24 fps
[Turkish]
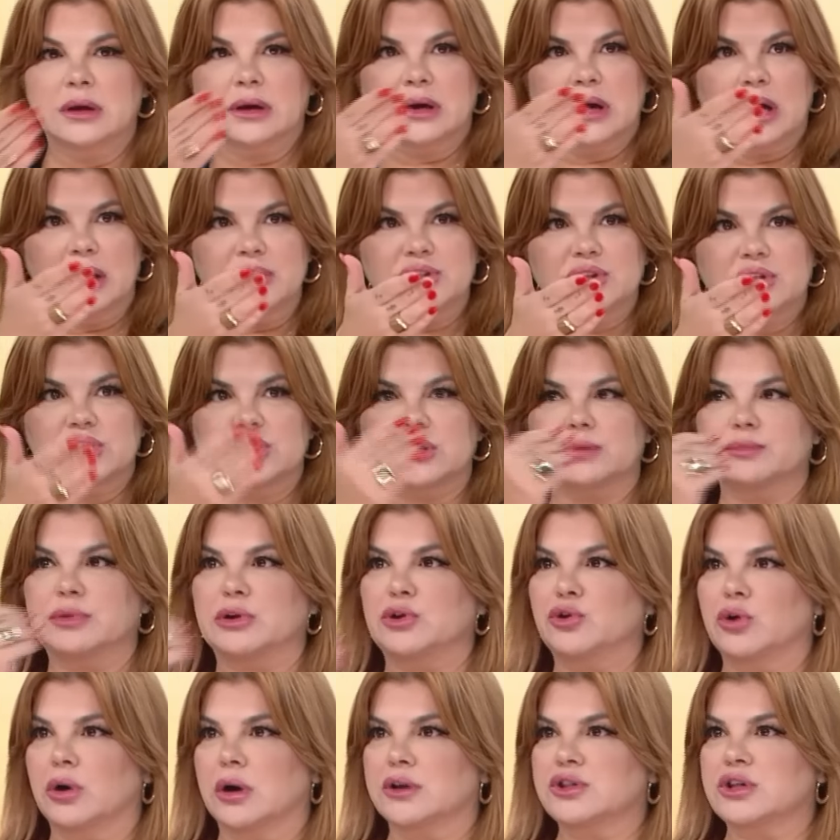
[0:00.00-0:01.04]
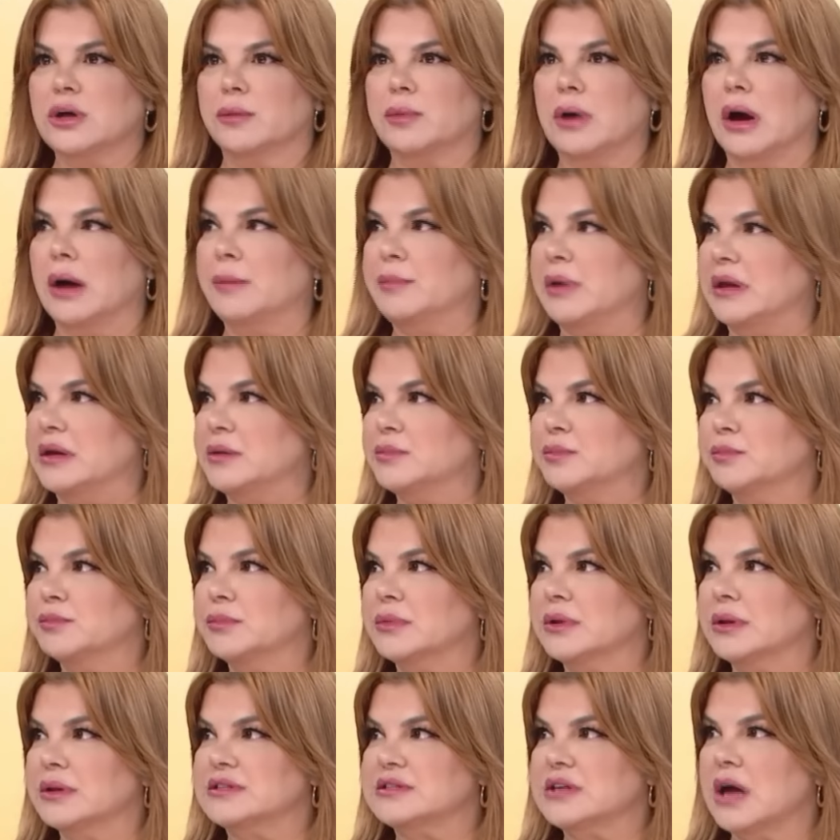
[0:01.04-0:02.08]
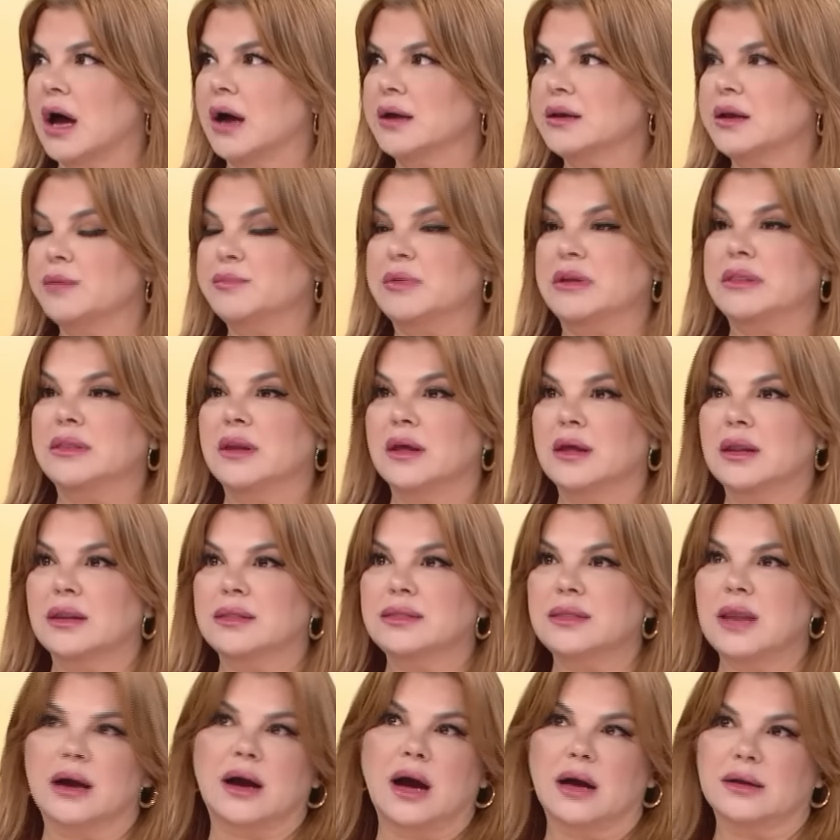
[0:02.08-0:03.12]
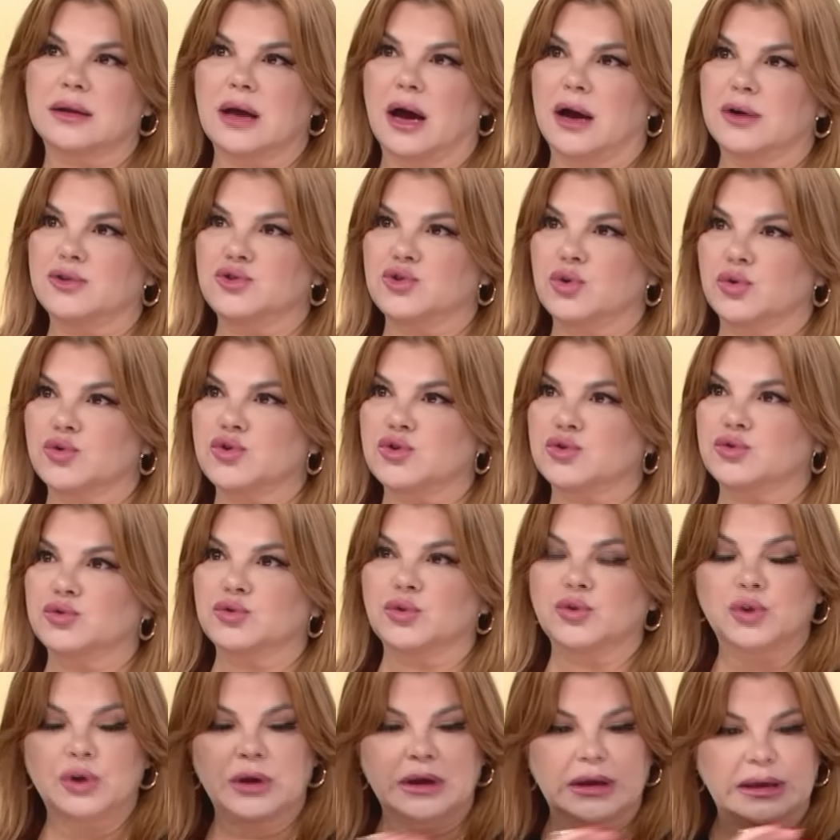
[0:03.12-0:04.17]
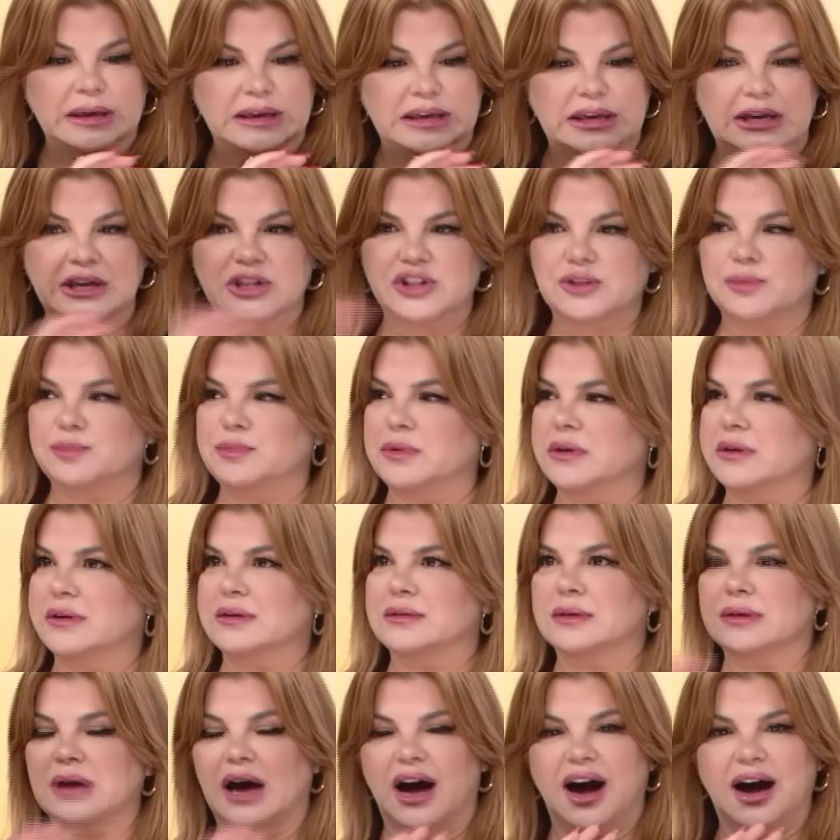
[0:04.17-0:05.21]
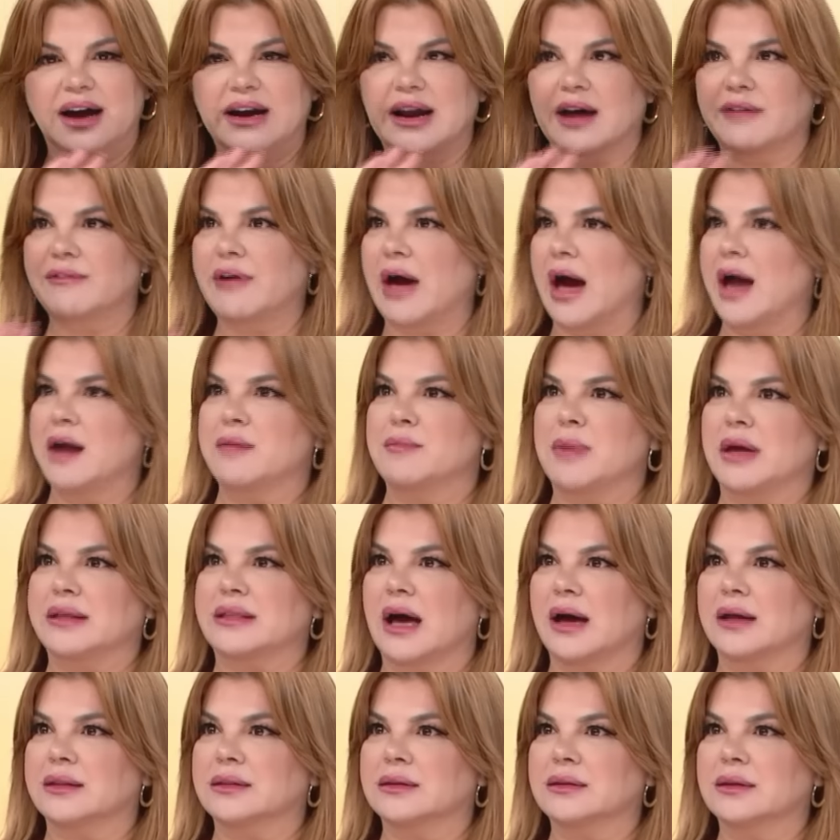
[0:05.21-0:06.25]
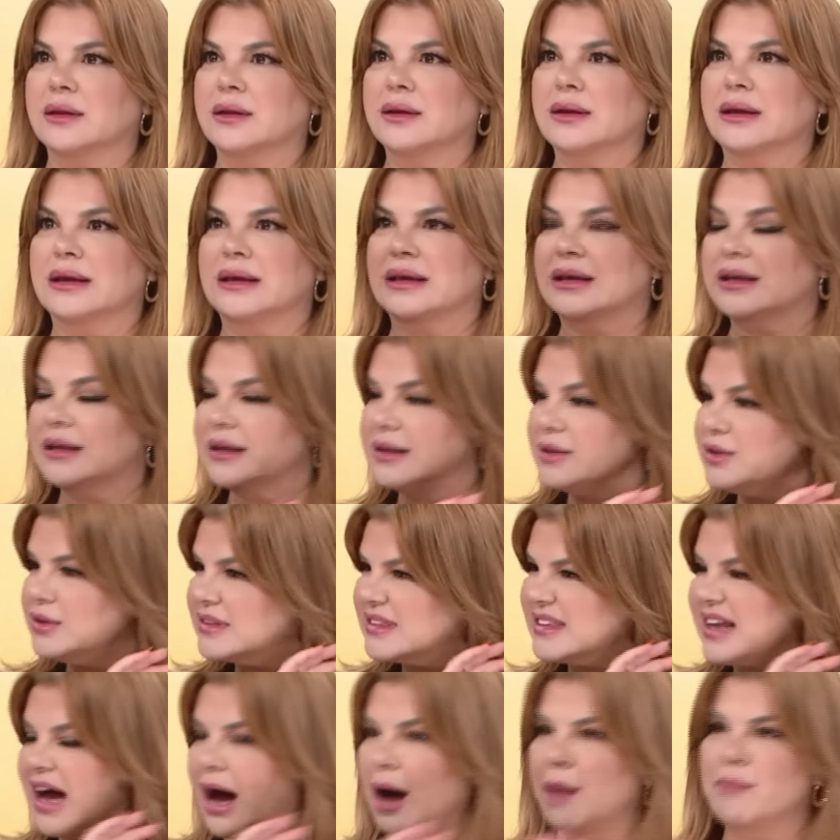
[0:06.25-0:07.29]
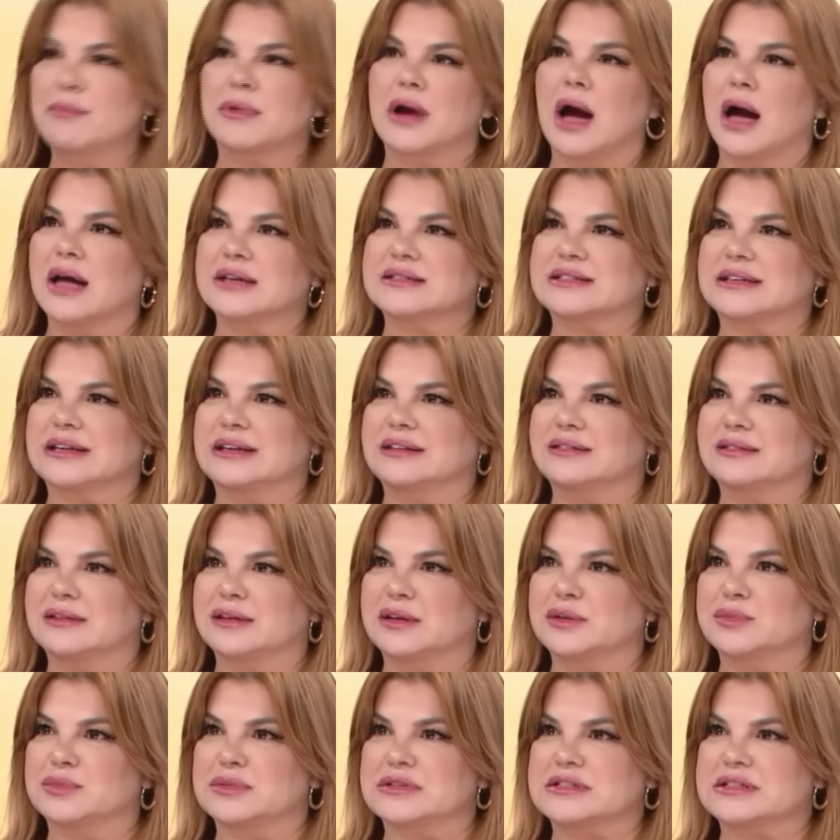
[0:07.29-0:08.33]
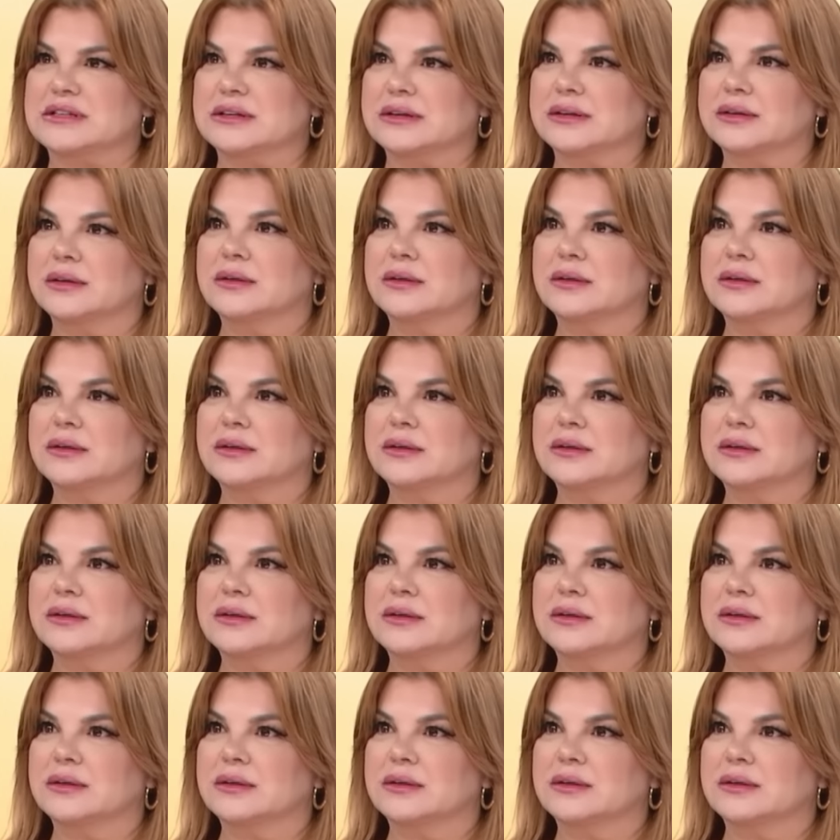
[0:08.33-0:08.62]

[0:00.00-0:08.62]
Kaç kişi biliyor acaba benim sahnemin ne kadar coşkulu, hiçbir ara vermeden tam gaz gittiğimizi?